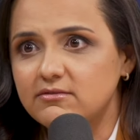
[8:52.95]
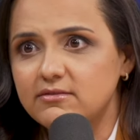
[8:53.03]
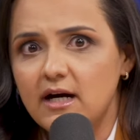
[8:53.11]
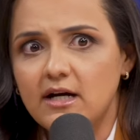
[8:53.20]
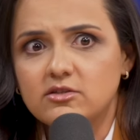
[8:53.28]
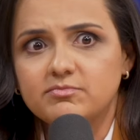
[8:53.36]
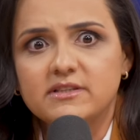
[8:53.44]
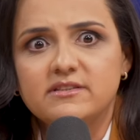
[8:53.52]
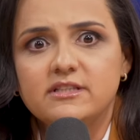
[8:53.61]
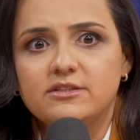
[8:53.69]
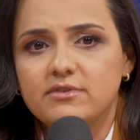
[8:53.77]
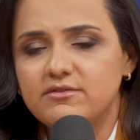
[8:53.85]
Vários
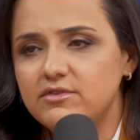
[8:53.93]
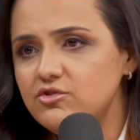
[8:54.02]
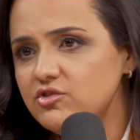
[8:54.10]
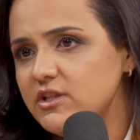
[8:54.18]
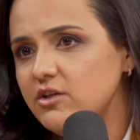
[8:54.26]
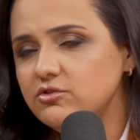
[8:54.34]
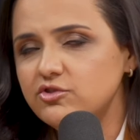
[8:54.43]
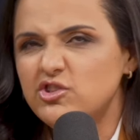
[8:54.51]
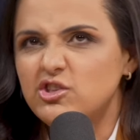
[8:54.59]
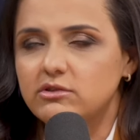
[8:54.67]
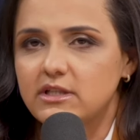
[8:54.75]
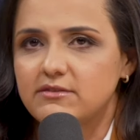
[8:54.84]
pacientes vê vídeos seus. Hoje em
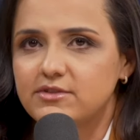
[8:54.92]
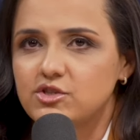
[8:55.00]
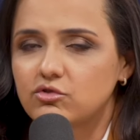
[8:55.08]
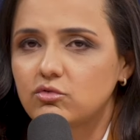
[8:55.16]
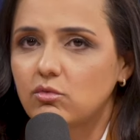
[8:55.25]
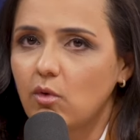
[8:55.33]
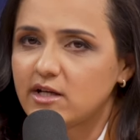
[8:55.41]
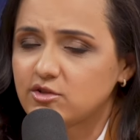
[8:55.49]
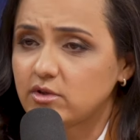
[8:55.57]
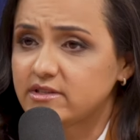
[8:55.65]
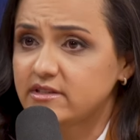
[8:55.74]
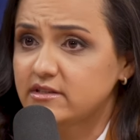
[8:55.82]
dia eu tenho vídeo com quase
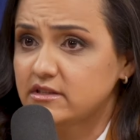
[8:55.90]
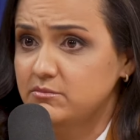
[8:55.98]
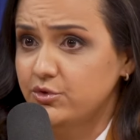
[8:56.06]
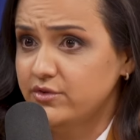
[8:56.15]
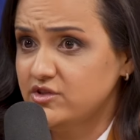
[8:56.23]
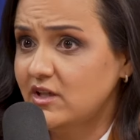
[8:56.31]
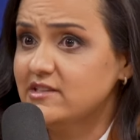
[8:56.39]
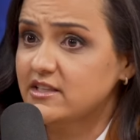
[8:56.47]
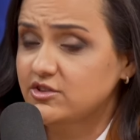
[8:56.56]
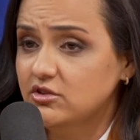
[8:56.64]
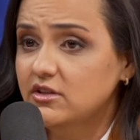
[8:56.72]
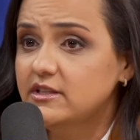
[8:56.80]
400 mil
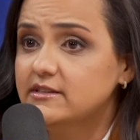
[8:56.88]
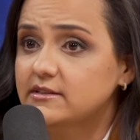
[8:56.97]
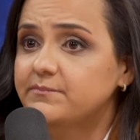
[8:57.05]
visualizações.